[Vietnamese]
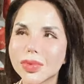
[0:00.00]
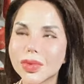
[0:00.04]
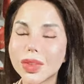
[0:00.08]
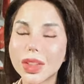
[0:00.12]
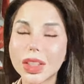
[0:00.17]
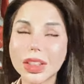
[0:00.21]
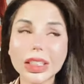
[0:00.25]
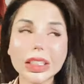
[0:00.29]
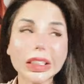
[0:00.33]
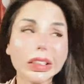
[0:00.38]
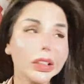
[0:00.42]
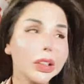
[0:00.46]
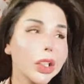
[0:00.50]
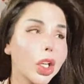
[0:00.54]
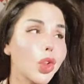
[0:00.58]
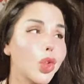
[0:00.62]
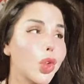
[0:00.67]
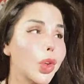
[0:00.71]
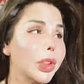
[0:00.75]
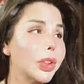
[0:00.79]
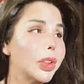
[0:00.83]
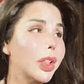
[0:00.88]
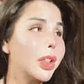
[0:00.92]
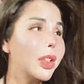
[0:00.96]
người ta thường nói
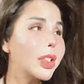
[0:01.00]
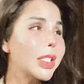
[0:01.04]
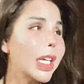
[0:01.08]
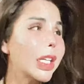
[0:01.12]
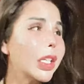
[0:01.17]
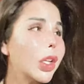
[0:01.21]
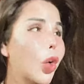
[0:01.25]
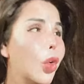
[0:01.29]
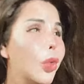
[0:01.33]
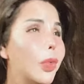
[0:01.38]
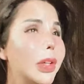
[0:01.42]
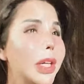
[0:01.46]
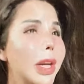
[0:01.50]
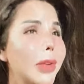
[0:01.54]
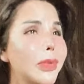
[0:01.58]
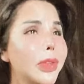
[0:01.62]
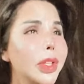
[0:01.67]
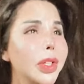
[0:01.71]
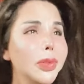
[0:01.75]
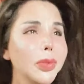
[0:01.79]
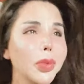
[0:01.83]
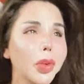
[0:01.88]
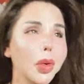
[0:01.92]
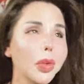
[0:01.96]
quân tử trả thù 10 năm
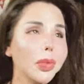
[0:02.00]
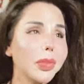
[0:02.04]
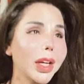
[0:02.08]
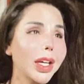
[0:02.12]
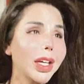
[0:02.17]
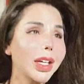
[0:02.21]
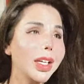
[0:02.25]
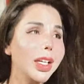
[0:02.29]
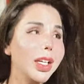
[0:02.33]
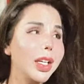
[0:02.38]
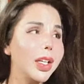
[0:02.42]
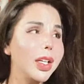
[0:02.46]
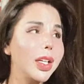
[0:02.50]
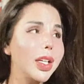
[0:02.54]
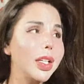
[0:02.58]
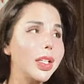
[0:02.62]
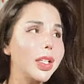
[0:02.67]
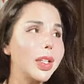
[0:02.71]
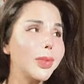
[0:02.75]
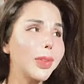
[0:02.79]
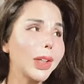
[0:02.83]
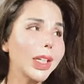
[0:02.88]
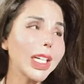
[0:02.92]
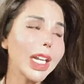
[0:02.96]
chưa muộn mà
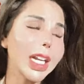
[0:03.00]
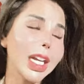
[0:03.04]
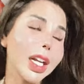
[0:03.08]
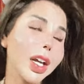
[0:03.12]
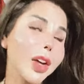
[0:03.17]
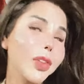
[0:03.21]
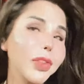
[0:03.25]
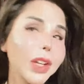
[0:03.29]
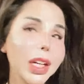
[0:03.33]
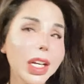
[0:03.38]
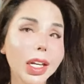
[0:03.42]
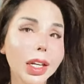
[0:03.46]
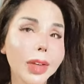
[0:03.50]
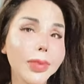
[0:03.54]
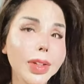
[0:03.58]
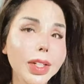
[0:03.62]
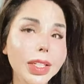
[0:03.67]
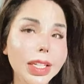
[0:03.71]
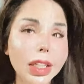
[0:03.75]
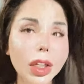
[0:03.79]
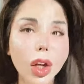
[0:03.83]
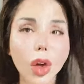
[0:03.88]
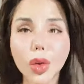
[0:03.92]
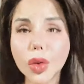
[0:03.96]
nhưng mà cái này là không phải là cái bước
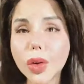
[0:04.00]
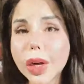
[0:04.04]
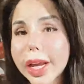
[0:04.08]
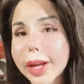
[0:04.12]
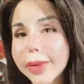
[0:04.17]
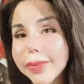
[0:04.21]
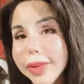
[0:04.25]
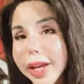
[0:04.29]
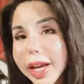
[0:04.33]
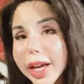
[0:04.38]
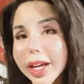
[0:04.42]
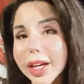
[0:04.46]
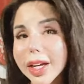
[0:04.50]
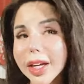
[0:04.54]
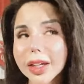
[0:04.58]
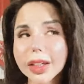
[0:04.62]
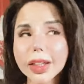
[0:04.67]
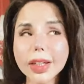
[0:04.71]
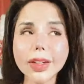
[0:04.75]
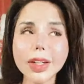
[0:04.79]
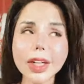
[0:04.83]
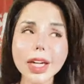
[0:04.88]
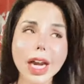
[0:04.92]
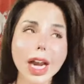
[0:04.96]
trả thù của em nha
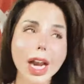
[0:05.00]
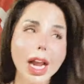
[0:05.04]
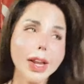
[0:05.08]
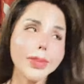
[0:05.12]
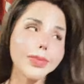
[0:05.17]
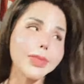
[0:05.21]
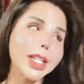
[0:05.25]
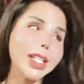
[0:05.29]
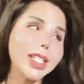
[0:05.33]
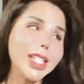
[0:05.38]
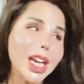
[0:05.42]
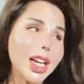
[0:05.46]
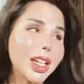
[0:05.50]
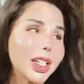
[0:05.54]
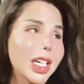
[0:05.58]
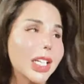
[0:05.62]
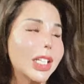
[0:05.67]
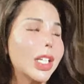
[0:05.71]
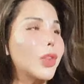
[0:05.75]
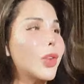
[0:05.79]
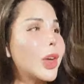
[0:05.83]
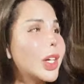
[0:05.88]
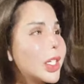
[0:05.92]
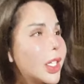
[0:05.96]
cái này là em chỉ nhắc lại
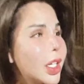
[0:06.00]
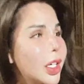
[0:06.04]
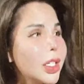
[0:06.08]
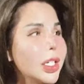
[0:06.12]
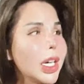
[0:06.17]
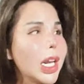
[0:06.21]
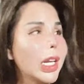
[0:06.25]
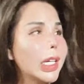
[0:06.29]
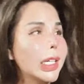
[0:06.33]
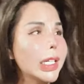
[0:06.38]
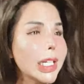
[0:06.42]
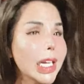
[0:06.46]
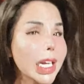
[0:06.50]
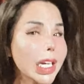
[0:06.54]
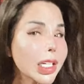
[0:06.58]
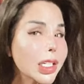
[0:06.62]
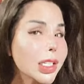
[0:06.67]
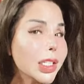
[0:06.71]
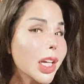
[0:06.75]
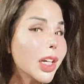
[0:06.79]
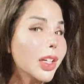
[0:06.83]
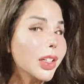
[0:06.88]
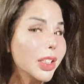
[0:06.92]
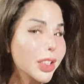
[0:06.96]
cái quá khứ là nhắc
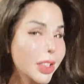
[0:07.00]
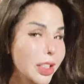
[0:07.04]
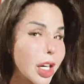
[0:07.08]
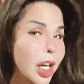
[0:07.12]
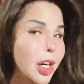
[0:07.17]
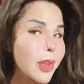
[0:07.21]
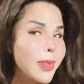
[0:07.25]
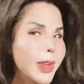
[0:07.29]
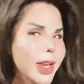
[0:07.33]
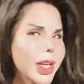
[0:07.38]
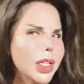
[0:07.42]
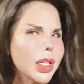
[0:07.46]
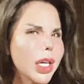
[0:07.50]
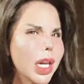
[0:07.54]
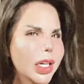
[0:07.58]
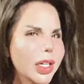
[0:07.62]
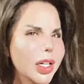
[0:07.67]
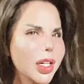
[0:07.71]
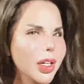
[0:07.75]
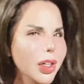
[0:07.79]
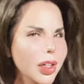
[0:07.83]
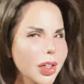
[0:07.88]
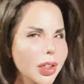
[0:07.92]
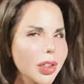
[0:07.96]
cho người đó biết là
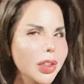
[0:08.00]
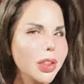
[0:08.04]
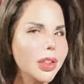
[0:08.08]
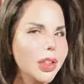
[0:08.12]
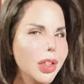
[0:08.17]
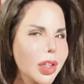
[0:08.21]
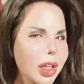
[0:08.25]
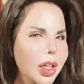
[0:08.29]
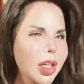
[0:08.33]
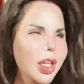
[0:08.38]
đừng